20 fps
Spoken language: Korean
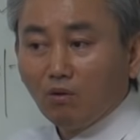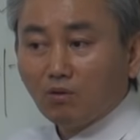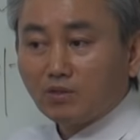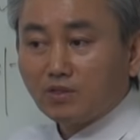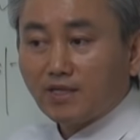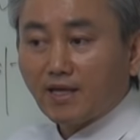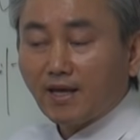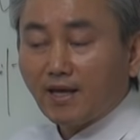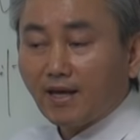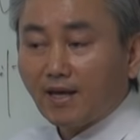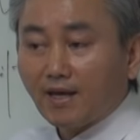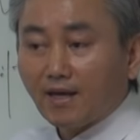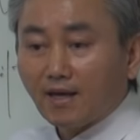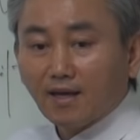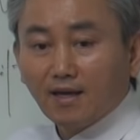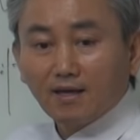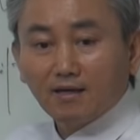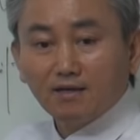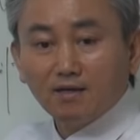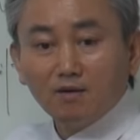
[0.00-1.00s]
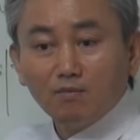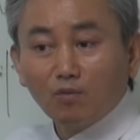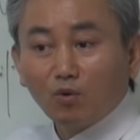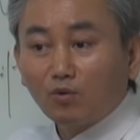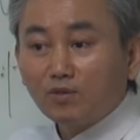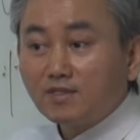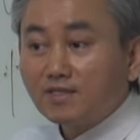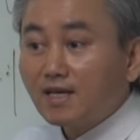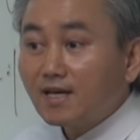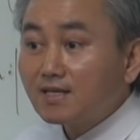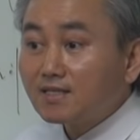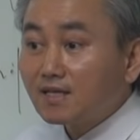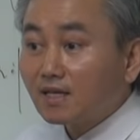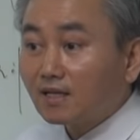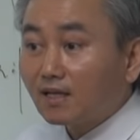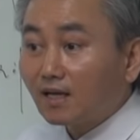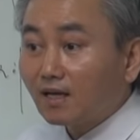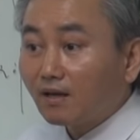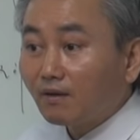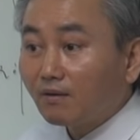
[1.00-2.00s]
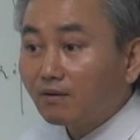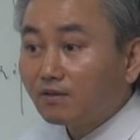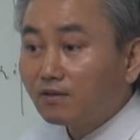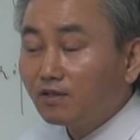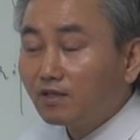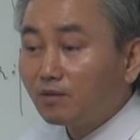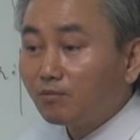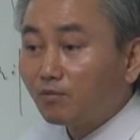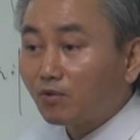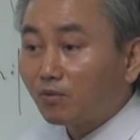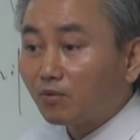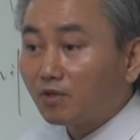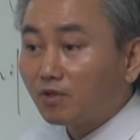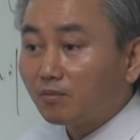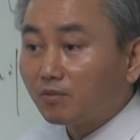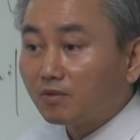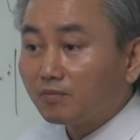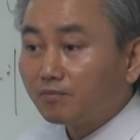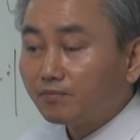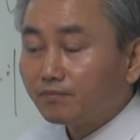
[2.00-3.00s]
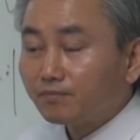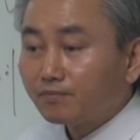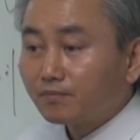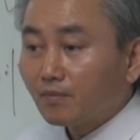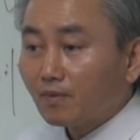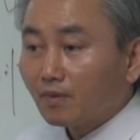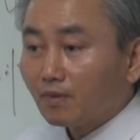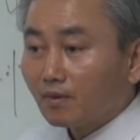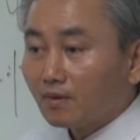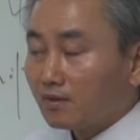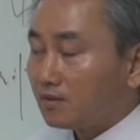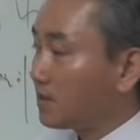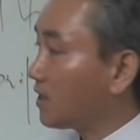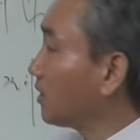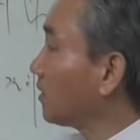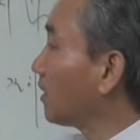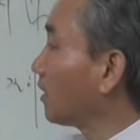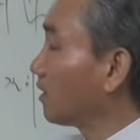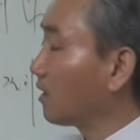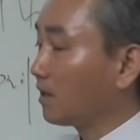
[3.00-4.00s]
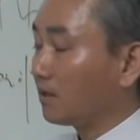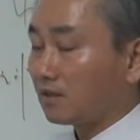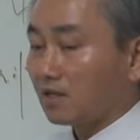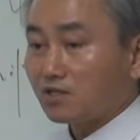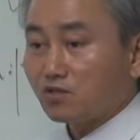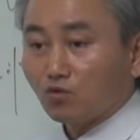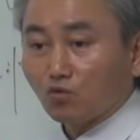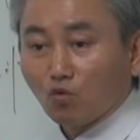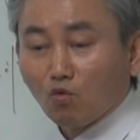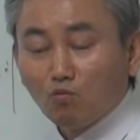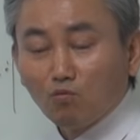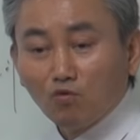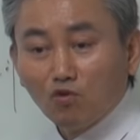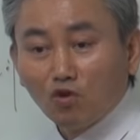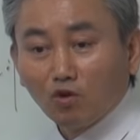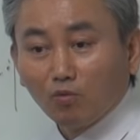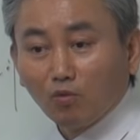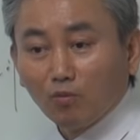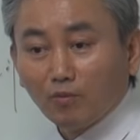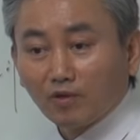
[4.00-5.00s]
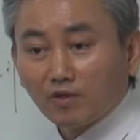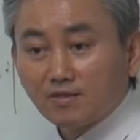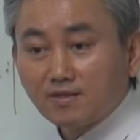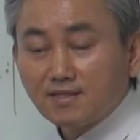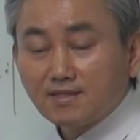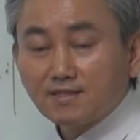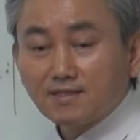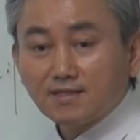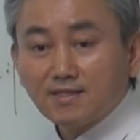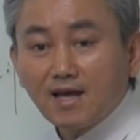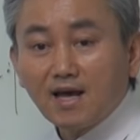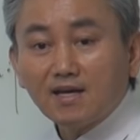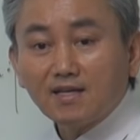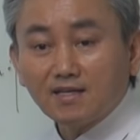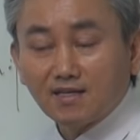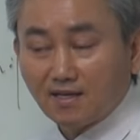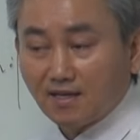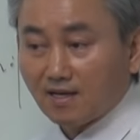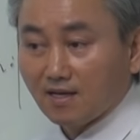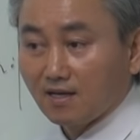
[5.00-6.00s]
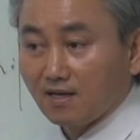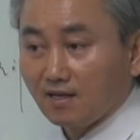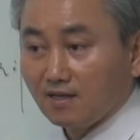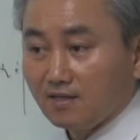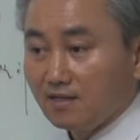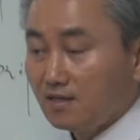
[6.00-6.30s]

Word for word: 새, 을목은 새잖아요. 그림으로 그리면 새인데다가 다시 동물로 보면 사기야.